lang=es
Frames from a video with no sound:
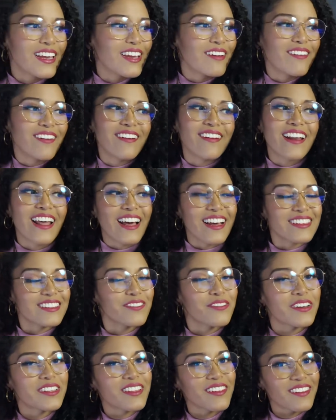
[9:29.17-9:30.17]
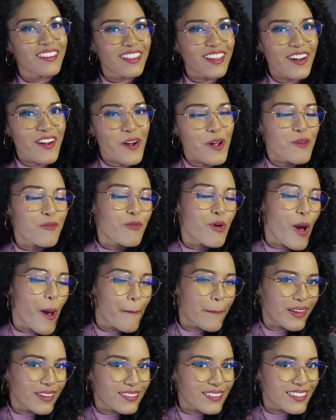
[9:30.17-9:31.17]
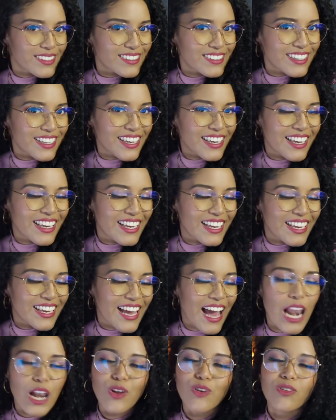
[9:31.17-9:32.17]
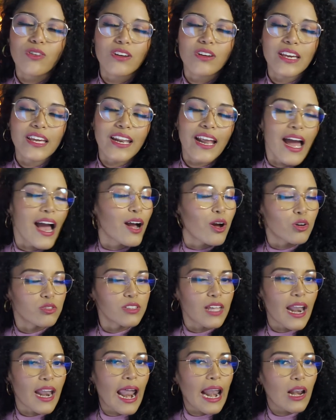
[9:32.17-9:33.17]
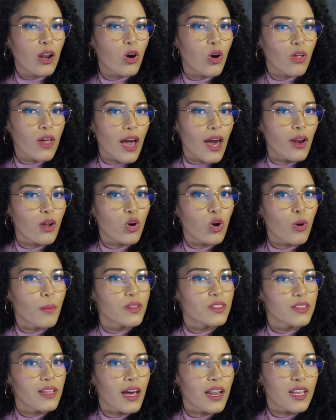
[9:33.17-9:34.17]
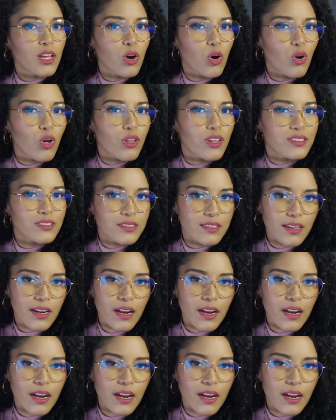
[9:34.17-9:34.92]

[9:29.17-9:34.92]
Y bueno, nada, este fue este video. Nuevamente, si alguno quiere acotar algo, dejar un comentario o decir